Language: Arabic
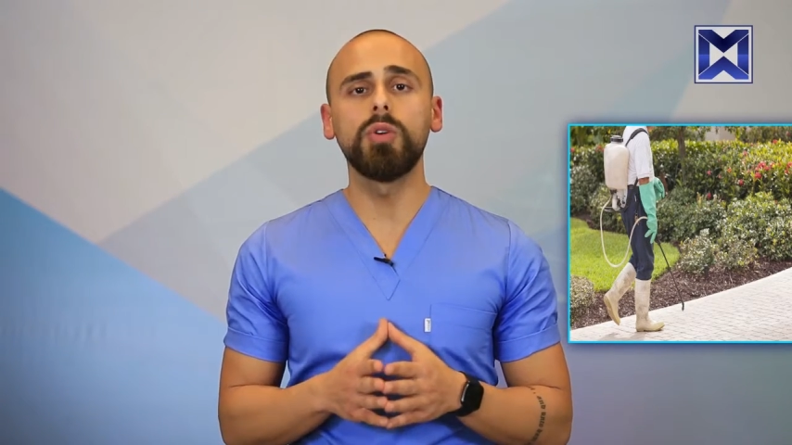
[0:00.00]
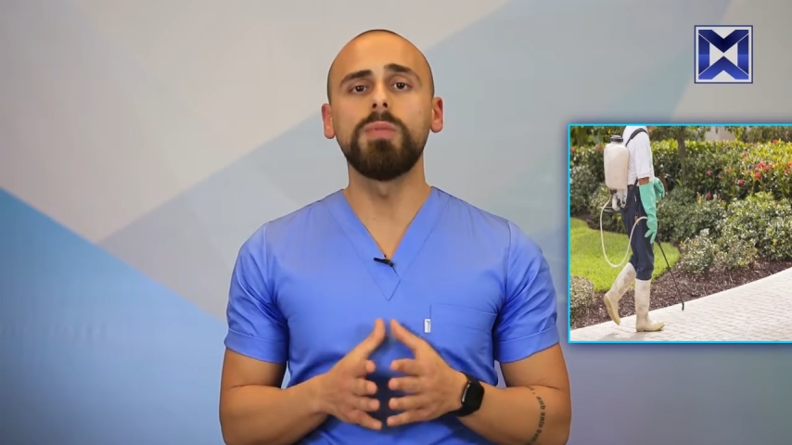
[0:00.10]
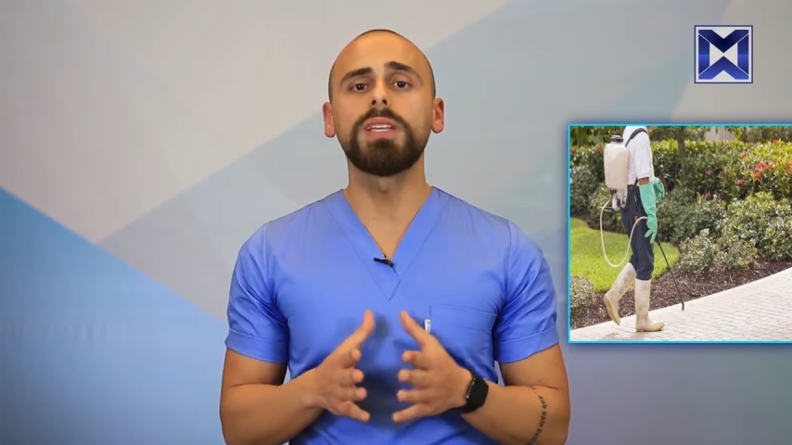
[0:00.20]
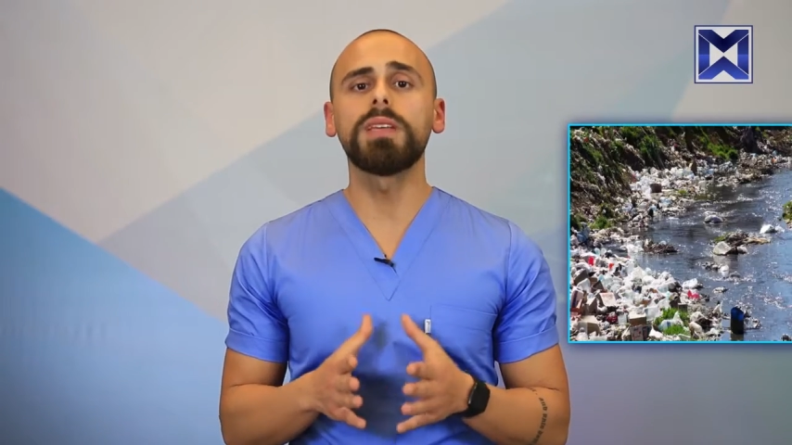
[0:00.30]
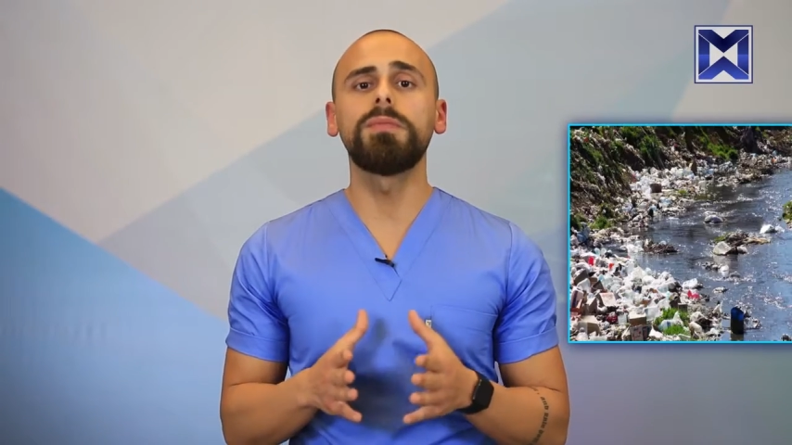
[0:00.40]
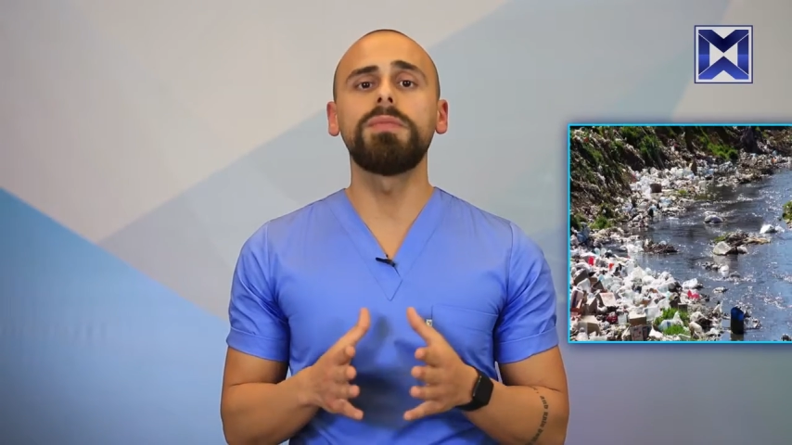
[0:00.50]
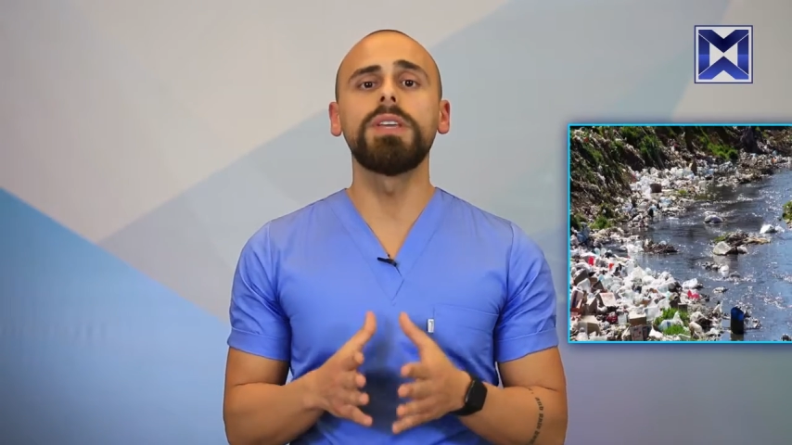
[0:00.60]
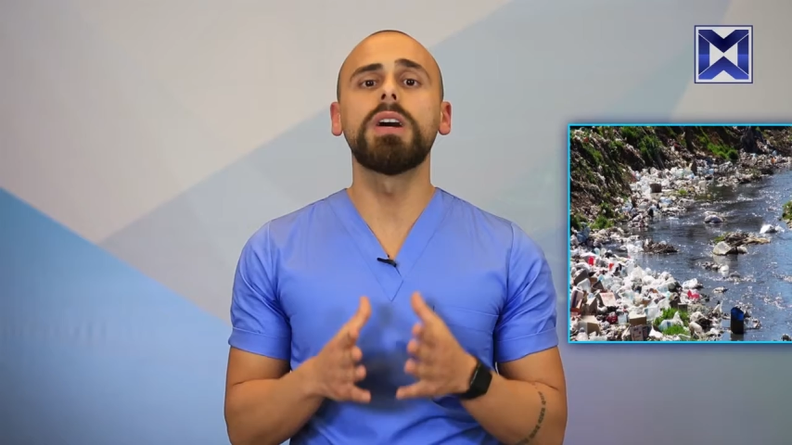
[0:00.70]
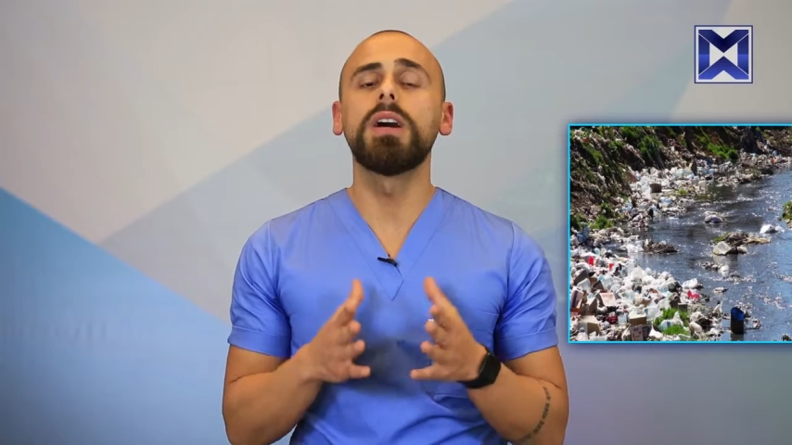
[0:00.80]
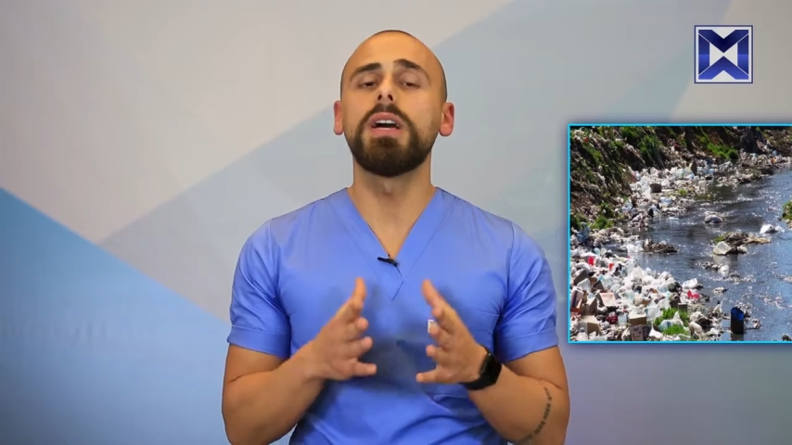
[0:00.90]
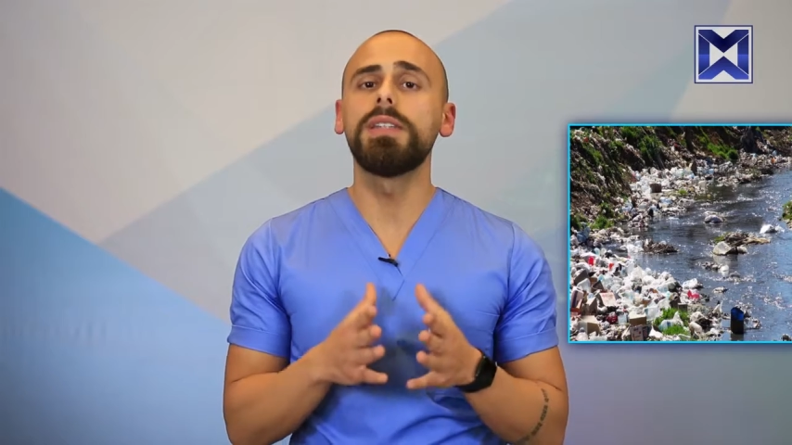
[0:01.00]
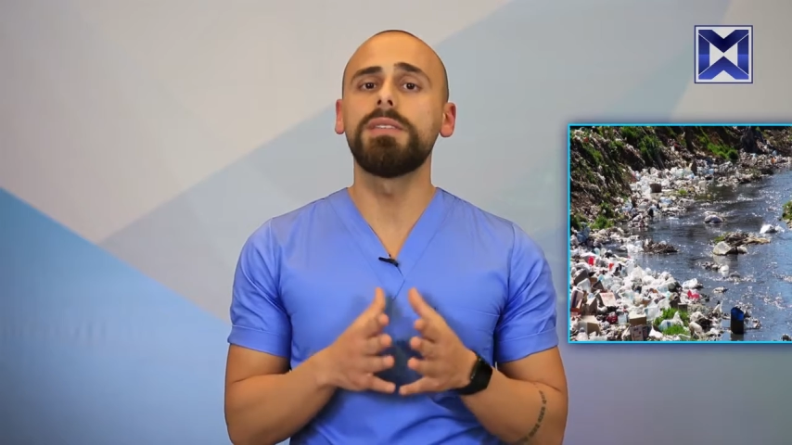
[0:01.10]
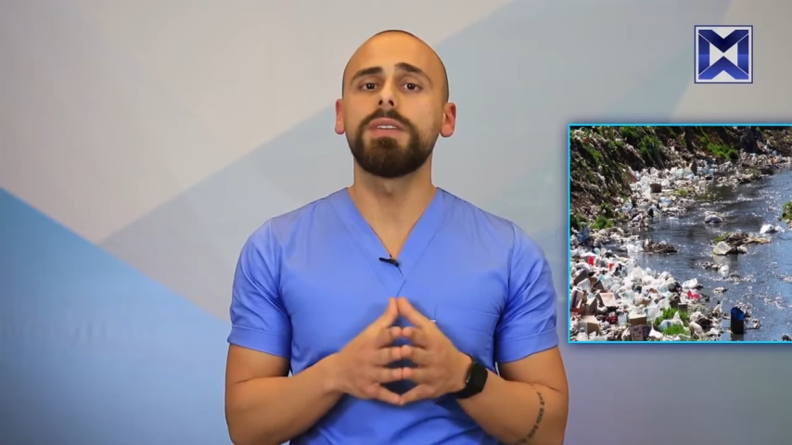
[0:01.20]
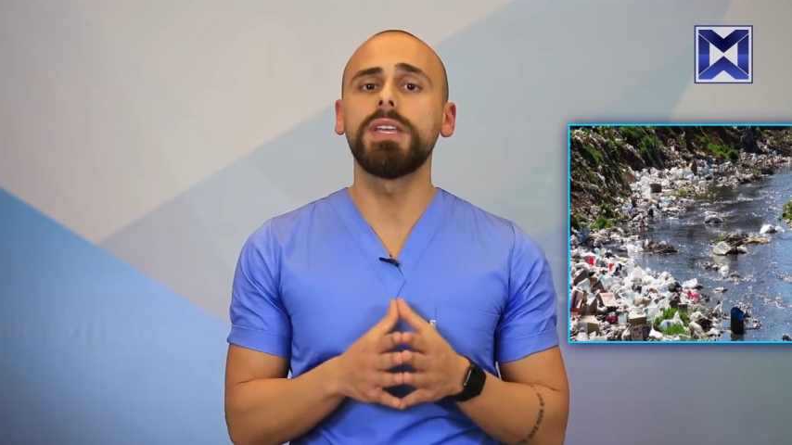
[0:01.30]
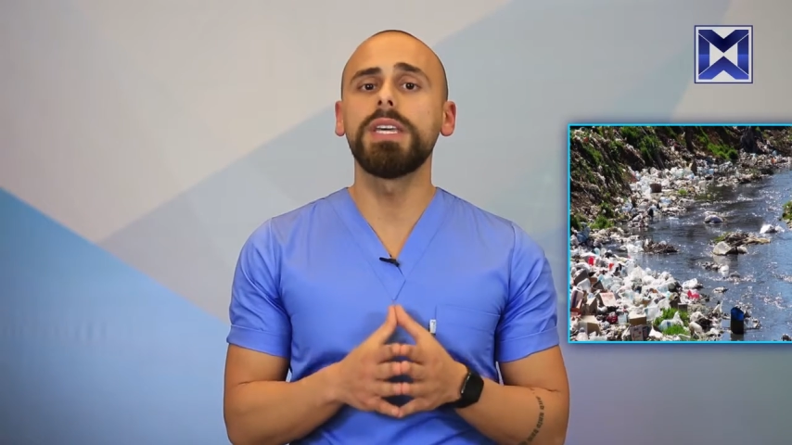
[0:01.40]
وما نكب فيها
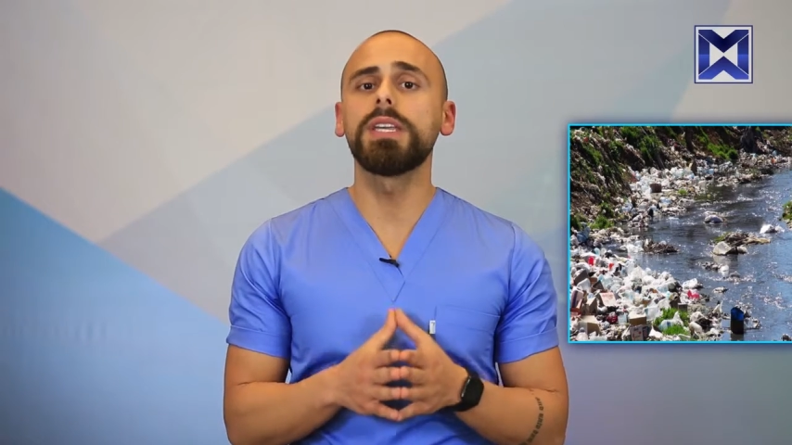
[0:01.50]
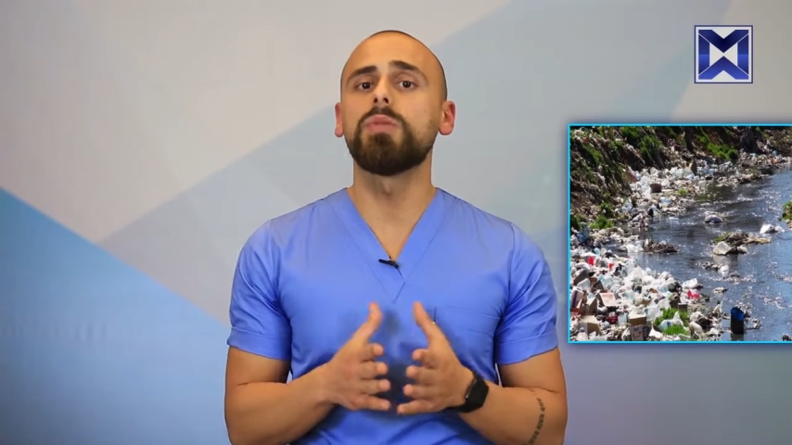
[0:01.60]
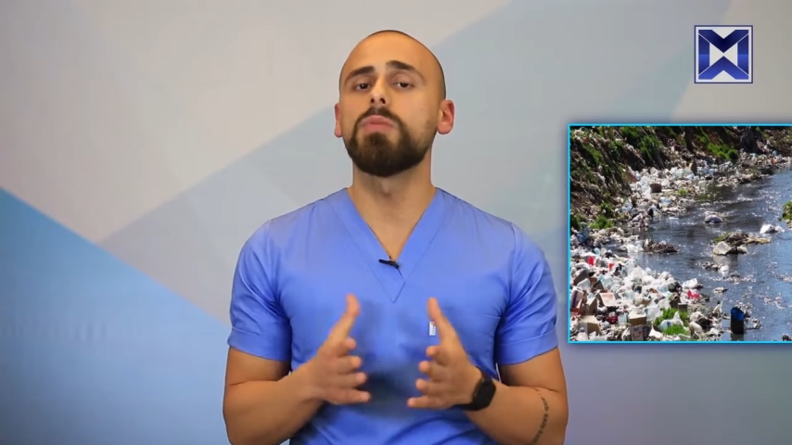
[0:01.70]
النفايات